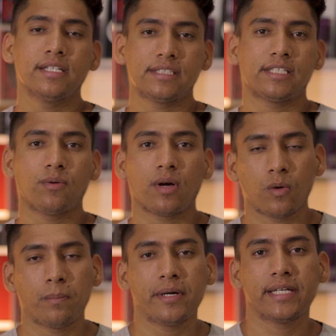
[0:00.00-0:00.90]
e seu
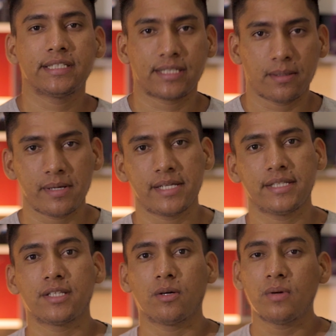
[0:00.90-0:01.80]
acompanhante
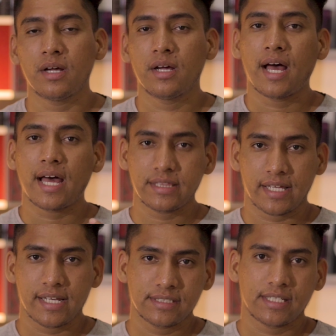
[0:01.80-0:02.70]
também. Então
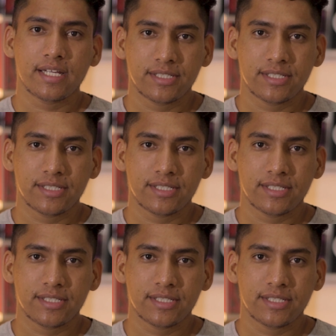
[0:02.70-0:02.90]
atente-se a